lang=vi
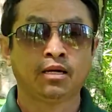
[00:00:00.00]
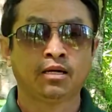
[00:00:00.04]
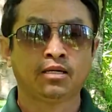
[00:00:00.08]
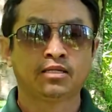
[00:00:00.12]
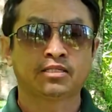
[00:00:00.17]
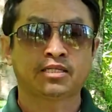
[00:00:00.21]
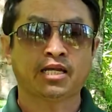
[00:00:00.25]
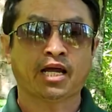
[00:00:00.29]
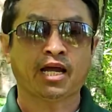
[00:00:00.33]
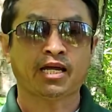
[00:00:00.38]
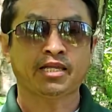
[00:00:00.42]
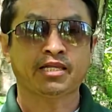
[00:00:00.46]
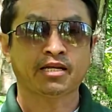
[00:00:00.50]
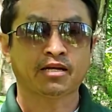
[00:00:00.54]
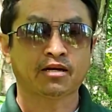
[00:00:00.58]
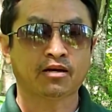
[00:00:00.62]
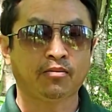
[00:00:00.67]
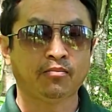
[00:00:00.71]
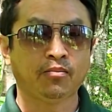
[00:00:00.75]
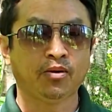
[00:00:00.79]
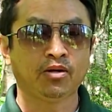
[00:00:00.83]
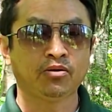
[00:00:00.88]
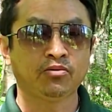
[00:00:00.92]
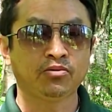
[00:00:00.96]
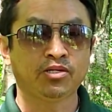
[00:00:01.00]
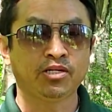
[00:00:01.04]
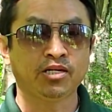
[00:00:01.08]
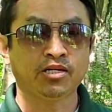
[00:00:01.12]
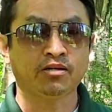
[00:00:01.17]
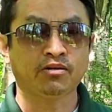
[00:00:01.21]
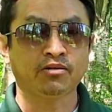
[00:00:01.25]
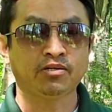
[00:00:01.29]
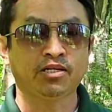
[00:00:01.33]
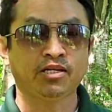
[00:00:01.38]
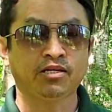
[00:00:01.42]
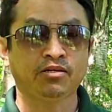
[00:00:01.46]
sao thì có mua lúc xe
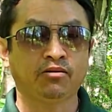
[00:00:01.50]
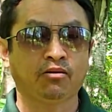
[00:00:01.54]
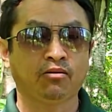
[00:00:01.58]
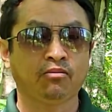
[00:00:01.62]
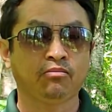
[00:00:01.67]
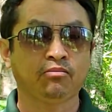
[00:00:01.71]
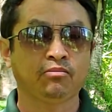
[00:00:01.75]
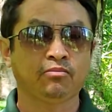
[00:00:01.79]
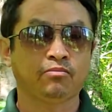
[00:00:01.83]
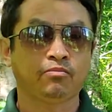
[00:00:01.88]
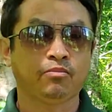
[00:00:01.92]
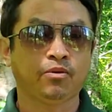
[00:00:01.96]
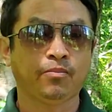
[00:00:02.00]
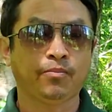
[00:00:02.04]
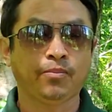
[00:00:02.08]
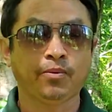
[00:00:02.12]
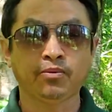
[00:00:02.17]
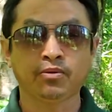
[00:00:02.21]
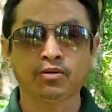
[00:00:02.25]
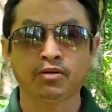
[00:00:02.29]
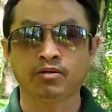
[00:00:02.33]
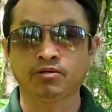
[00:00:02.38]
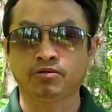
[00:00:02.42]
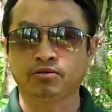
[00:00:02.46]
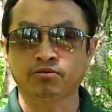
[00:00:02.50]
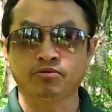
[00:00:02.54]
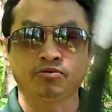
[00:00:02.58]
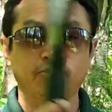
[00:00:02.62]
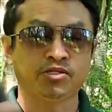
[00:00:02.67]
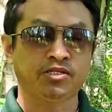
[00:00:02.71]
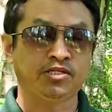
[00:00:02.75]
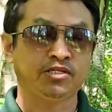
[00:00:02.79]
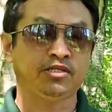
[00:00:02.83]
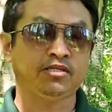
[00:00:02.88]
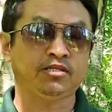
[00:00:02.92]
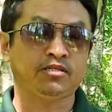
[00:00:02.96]
đó xe trong mua bút rồi lửa tung
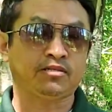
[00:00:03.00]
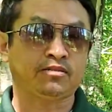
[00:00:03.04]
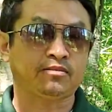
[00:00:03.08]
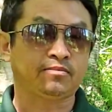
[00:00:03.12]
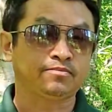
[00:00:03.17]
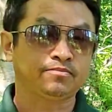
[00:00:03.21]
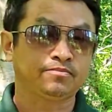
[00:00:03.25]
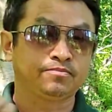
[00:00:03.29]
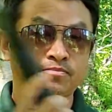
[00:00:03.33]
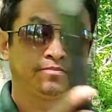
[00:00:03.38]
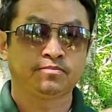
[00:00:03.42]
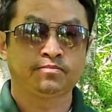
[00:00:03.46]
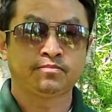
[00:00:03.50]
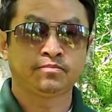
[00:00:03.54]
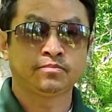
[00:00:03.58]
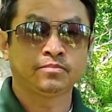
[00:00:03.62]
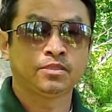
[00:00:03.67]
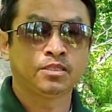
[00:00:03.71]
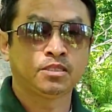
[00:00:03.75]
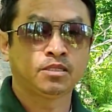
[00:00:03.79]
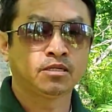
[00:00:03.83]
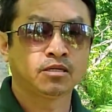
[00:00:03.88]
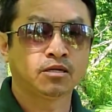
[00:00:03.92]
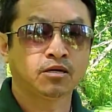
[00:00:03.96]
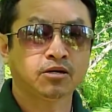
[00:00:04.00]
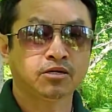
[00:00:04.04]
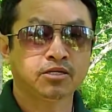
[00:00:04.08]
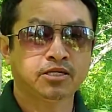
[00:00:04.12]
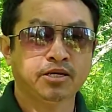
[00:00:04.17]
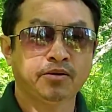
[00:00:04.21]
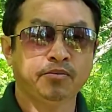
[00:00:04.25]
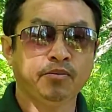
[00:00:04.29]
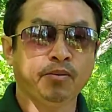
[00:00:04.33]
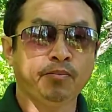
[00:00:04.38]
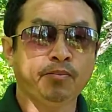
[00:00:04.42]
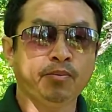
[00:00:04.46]
xí có
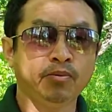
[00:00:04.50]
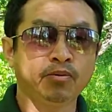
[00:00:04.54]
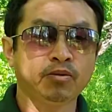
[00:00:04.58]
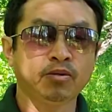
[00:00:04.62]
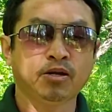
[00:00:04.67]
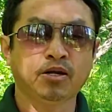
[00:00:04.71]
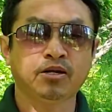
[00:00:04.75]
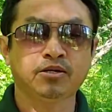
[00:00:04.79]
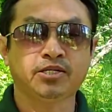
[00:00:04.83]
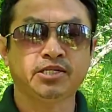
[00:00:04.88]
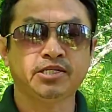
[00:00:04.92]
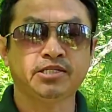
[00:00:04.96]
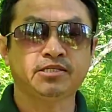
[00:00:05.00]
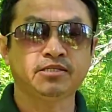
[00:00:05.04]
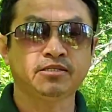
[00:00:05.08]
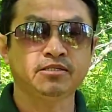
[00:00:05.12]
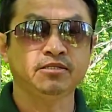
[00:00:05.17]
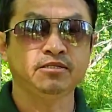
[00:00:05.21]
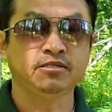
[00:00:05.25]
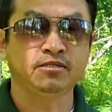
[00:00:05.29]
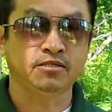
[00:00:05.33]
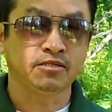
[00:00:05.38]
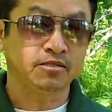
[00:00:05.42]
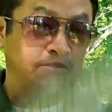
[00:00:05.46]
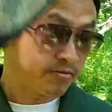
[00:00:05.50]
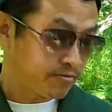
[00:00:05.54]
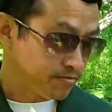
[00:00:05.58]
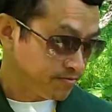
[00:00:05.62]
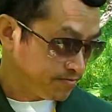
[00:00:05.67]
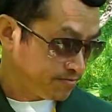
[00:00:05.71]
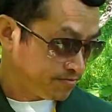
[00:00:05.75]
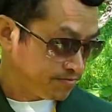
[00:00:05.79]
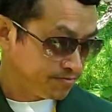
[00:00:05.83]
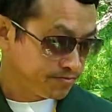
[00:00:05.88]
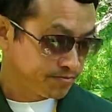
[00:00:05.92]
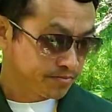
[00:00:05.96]
chơi mua bù đồ là xí sư
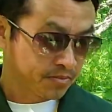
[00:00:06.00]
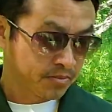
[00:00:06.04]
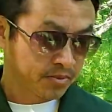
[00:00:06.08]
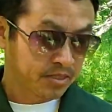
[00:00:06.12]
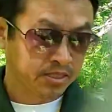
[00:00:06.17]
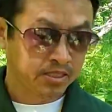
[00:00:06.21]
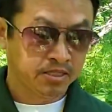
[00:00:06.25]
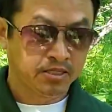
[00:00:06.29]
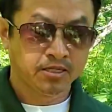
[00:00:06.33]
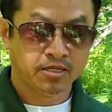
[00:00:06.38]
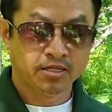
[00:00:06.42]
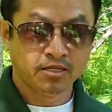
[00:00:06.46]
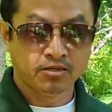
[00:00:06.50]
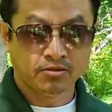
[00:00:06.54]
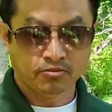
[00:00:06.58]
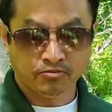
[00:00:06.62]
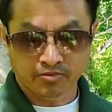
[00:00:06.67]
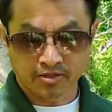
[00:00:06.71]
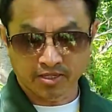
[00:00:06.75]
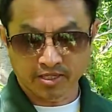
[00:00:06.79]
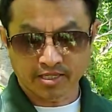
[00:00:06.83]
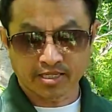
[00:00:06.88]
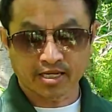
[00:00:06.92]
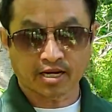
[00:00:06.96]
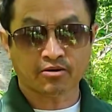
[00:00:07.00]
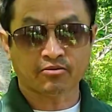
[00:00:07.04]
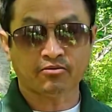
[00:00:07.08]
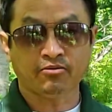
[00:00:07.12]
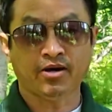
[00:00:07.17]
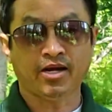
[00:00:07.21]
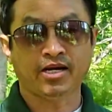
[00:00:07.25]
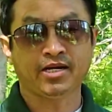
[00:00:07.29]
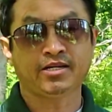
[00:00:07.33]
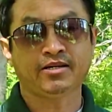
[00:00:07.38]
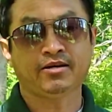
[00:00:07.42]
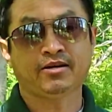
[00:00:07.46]
vì giờ cũng
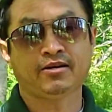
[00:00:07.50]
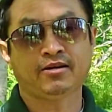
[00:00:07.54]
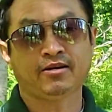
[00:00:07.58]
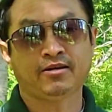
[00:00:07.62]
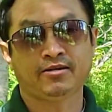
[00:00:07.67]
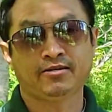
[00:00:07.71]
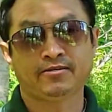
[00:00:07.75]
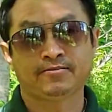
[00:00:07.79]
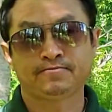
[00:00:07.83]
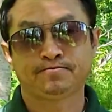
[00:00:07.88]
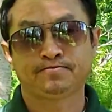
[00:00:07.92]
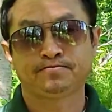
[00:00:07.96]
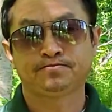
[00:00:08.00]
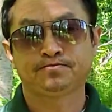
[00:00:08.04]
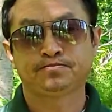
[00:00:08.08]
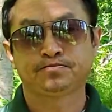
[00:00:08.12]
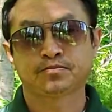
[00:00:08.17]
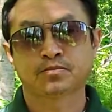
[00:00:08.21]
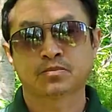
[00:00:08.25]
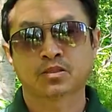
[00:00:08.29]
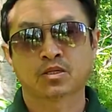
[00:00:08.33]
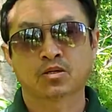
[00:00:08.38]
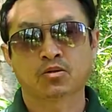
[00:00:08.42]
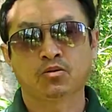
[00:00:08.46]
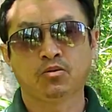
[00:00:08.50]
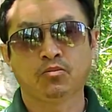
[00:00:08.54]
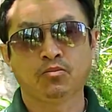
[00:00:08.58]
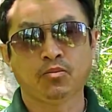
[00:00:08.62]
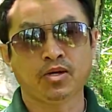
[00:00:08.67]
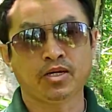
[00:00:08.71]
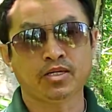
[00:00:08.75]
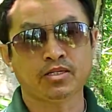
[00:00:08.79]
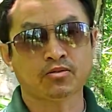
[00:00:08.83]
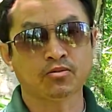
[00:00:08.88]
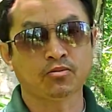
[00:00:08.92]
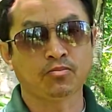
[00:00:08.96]
hay lên nó cũng
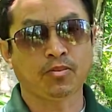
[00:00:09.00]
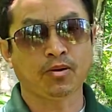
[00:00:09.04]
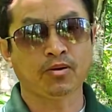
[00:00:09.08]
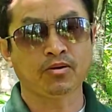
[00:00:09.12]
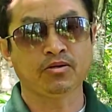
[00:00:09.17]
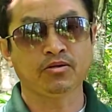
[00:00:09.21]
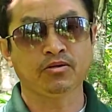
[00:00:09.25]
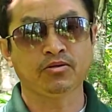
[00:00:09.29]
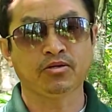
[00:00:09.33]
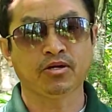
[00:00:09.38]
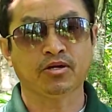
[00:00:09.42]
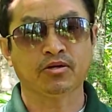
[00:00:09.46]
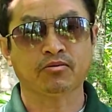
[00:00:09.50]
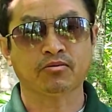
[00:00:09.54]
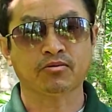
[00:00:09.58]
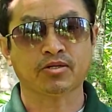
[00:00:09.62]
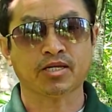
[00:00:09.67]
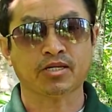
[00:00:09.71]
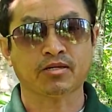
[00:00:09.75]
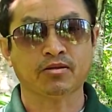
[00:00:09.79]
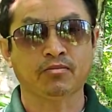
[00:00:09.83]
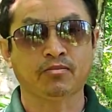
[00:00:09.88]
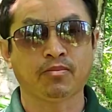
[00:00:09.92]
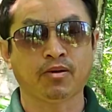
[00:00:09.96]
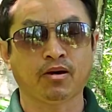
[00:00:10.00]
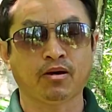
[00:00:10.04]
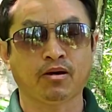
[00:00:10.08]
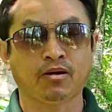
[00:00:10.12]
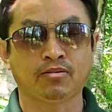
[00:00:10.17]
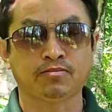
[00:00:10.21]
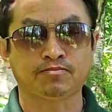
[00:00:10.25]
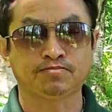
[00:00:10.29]
mấy tụi phong yêu nhớ rồi tới chùm lò